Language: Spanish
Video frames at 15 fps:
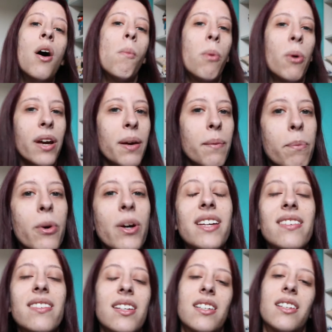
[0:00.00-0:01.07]
porque puede
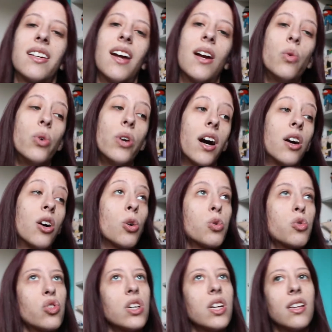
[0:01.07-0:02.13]
ser que en algunas
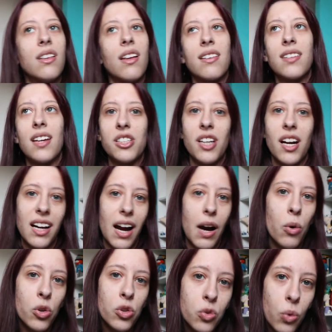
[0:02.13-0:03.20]
cositas haya
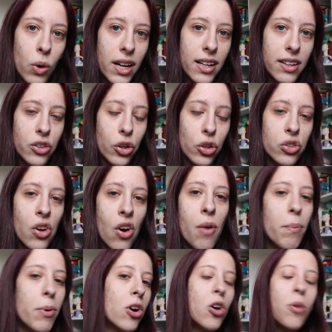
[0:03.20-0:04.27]
cabos sueltos,
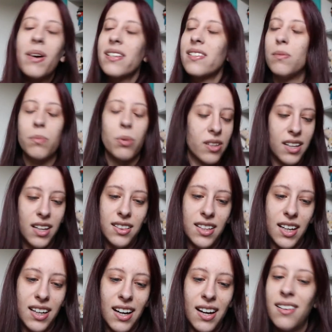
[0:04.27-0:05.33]
pero lo más importante
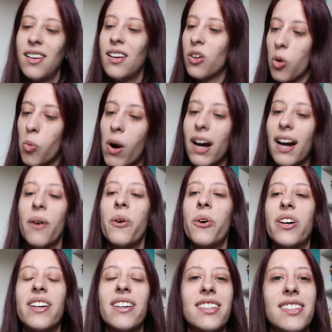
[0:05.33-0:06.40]
acá, como acabo
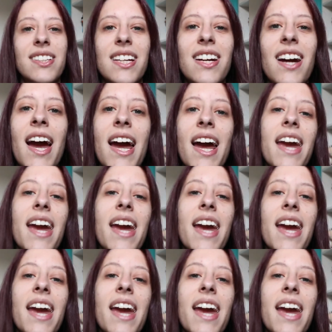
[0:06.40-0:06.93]
de decir,